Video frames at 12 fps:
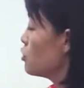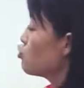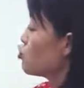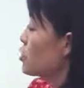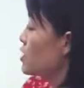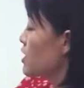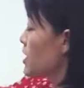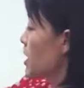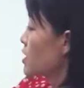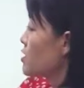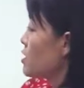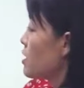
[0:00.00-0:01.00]
就是说新
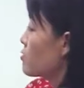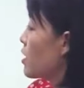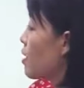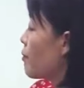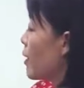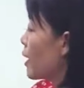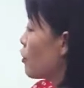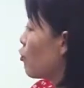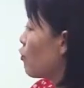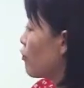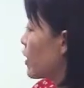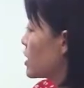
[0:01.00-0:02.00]
干线呢没
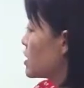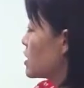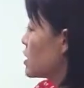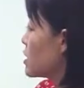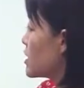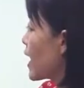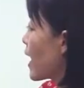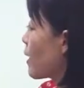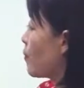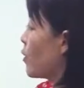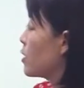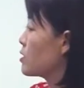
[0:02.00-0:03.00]
有飞机
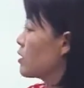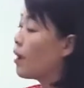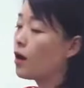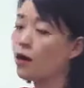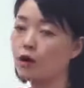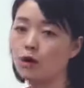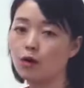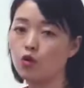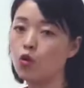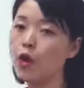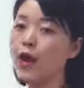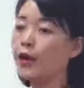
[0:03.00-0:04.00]
那么的
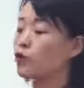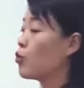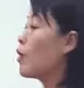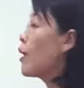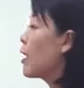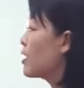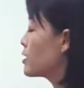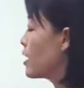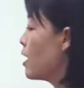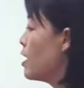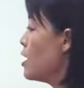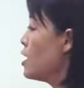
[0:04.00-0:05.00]
快，对，好
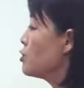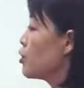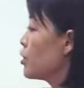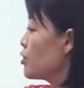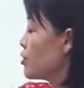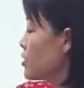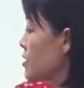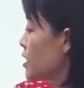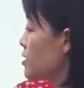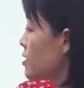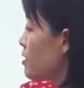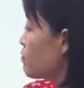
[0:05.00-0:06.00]
的，说有栖
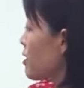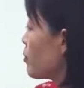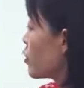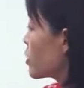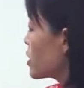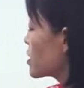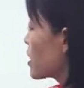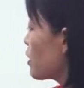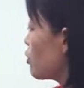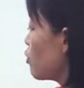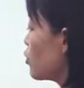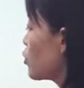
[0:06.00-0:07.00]
大山哇，モリ山